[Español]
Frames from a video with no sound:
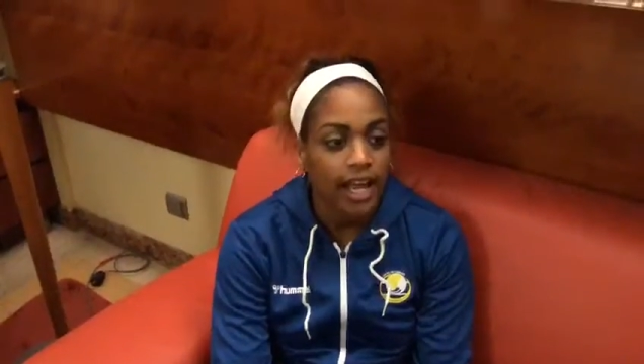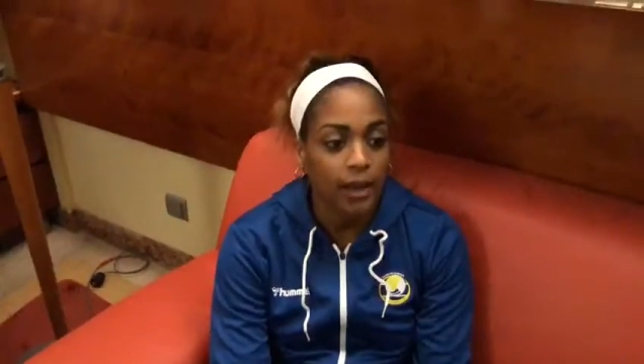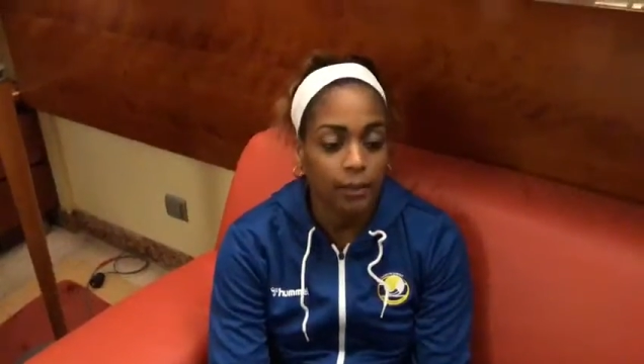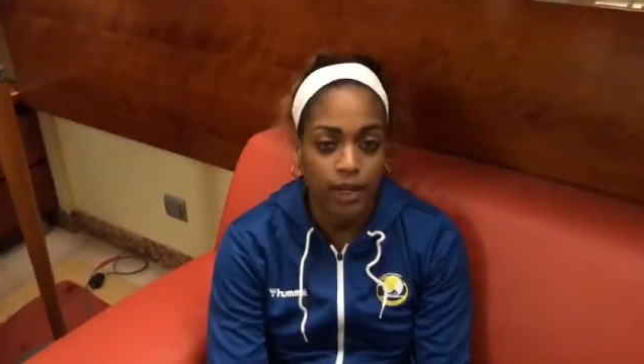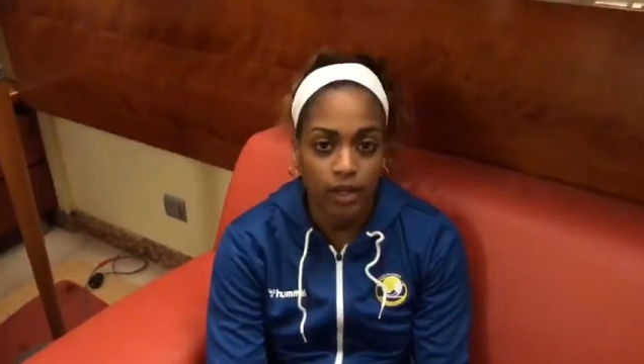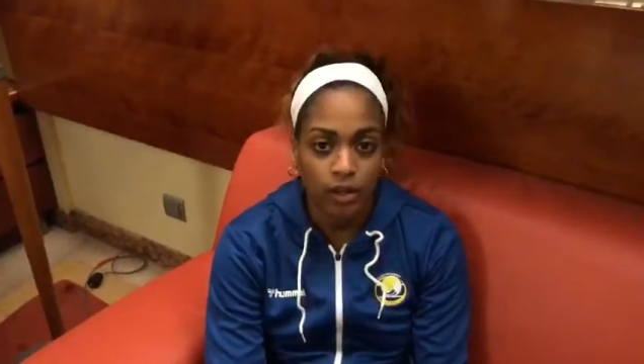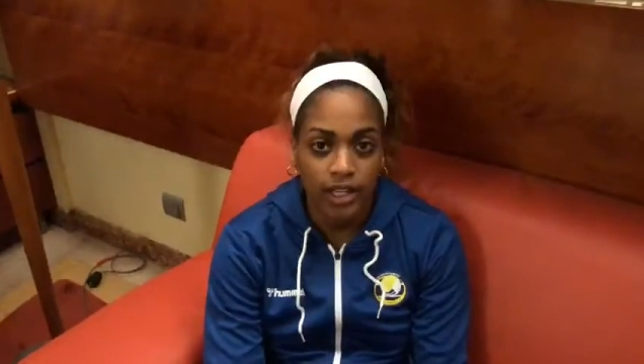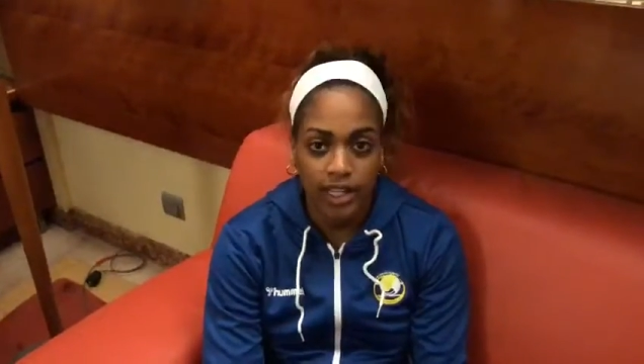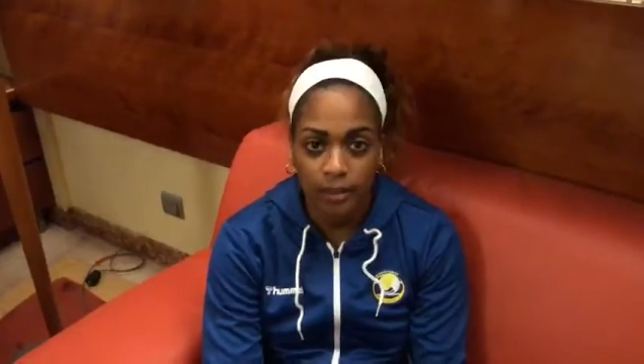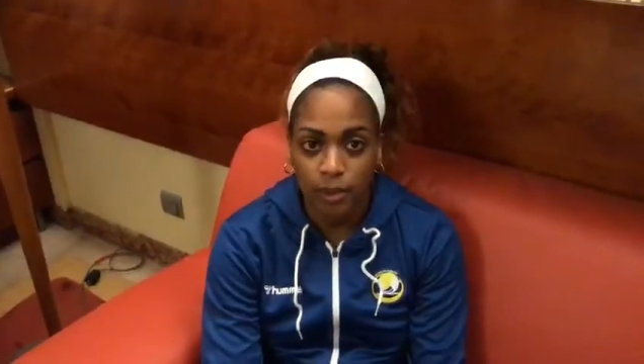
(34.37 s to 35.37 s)
Espero que
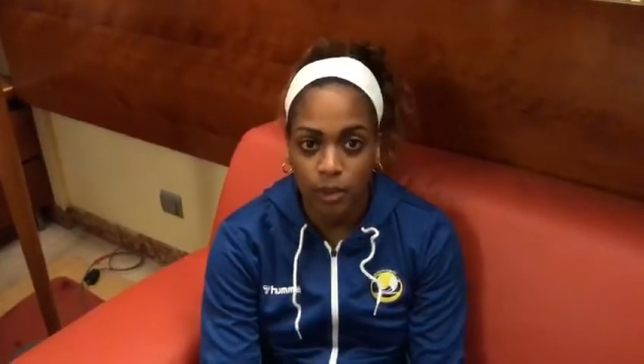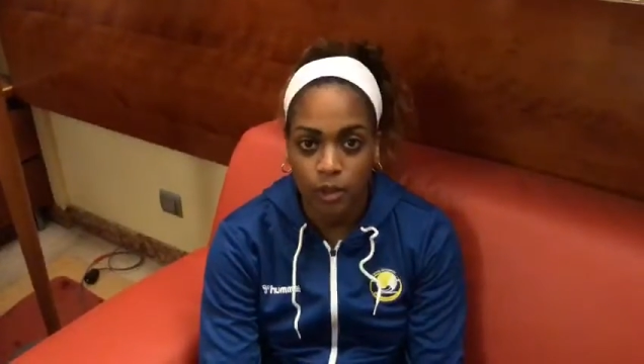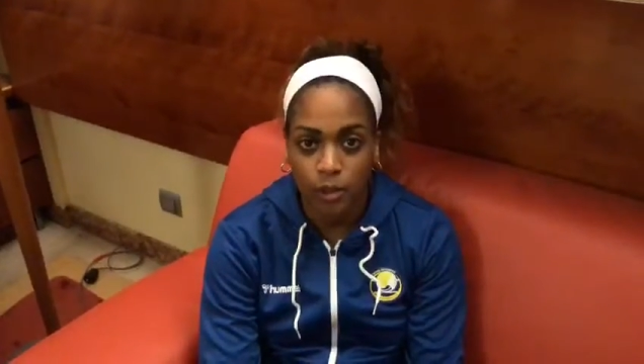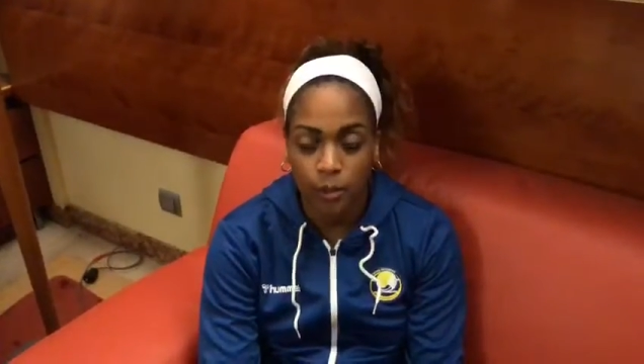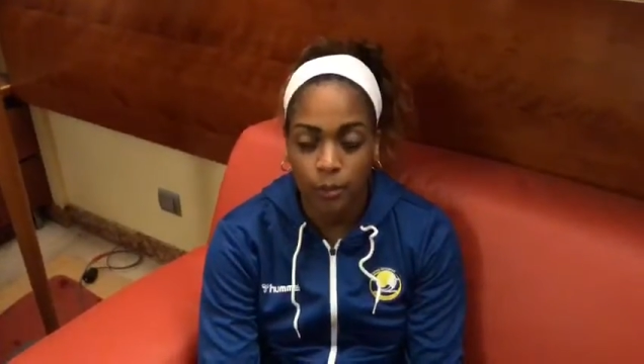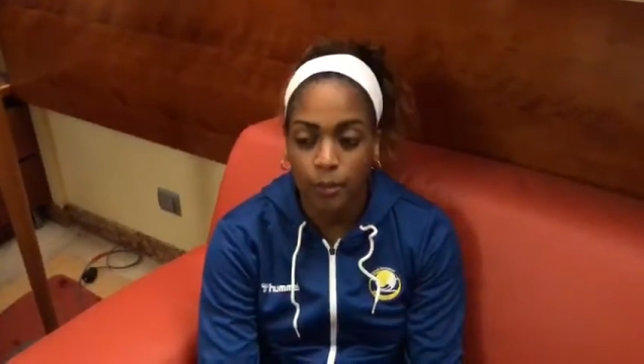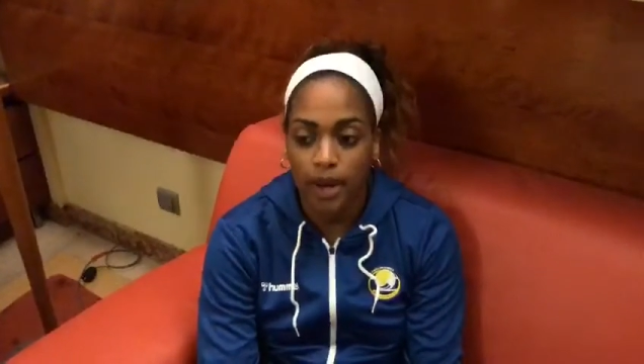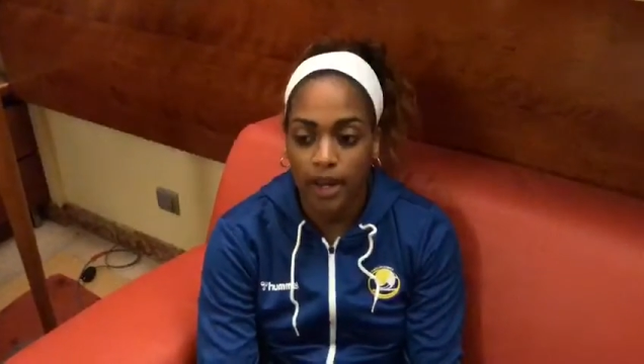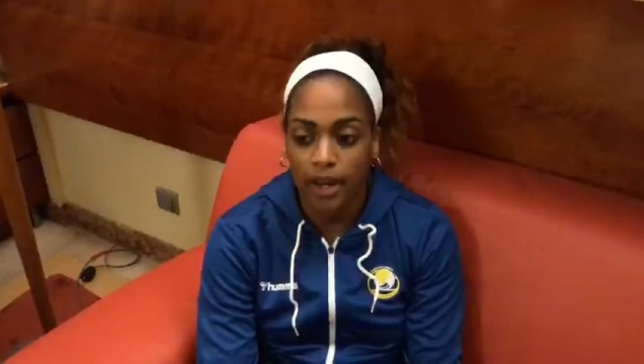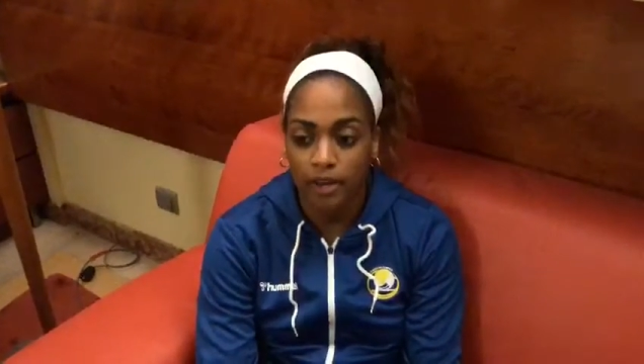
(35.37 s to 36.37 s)
el equipo
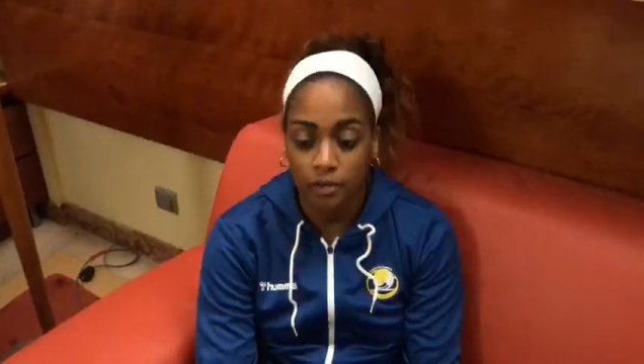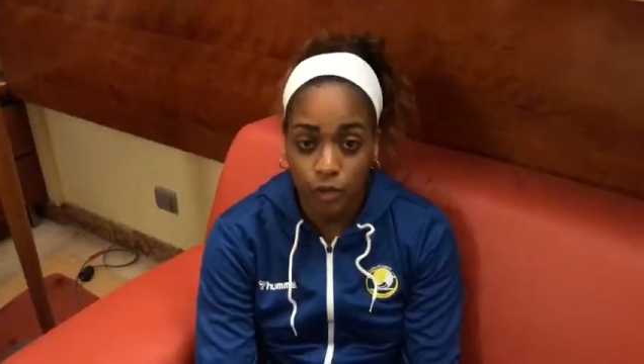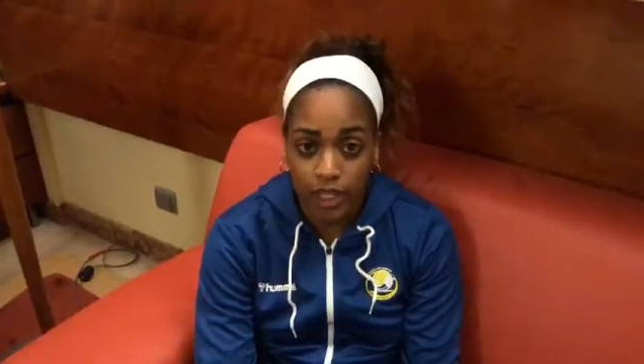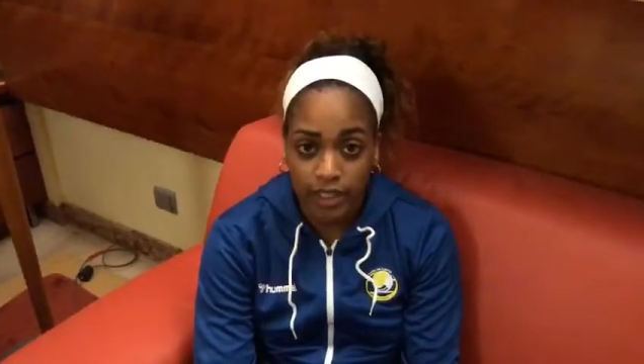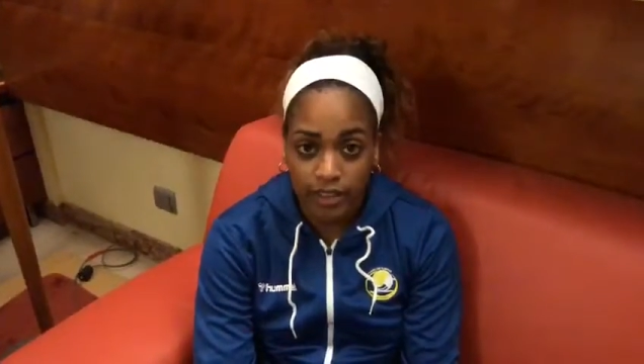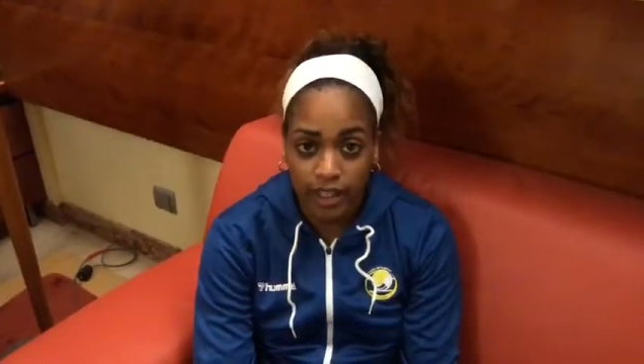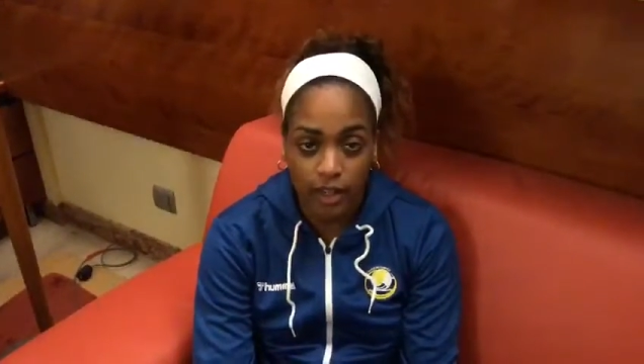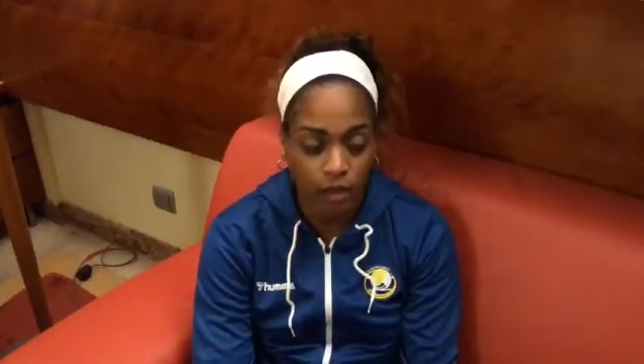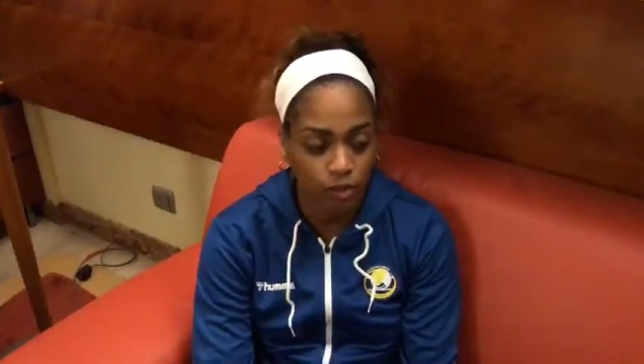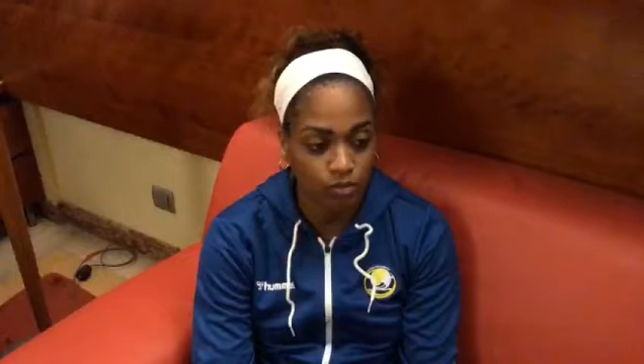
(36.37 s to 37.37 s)
vaya fuerte
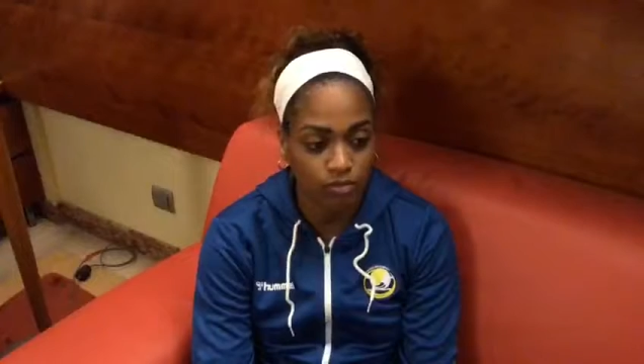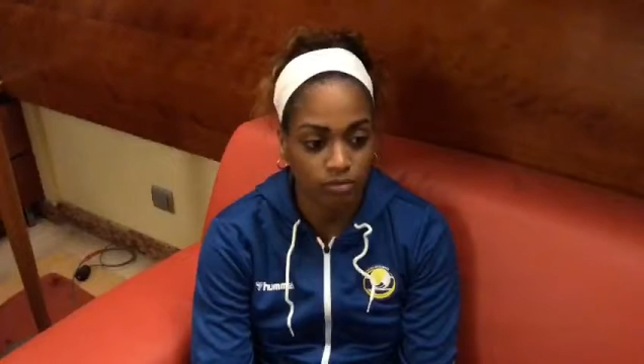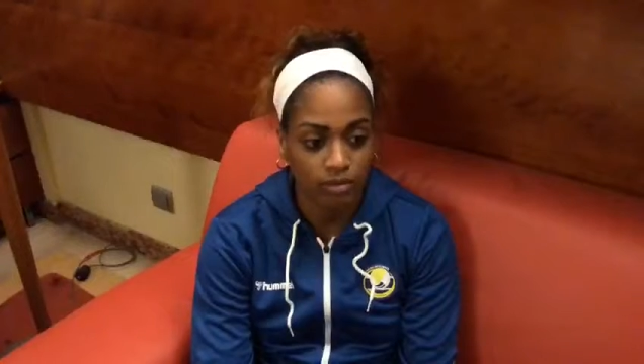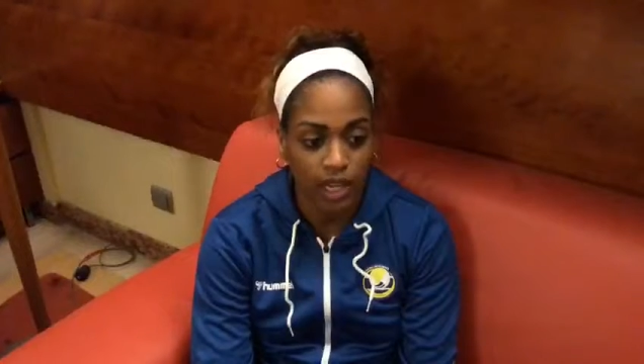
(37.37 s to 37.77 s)
con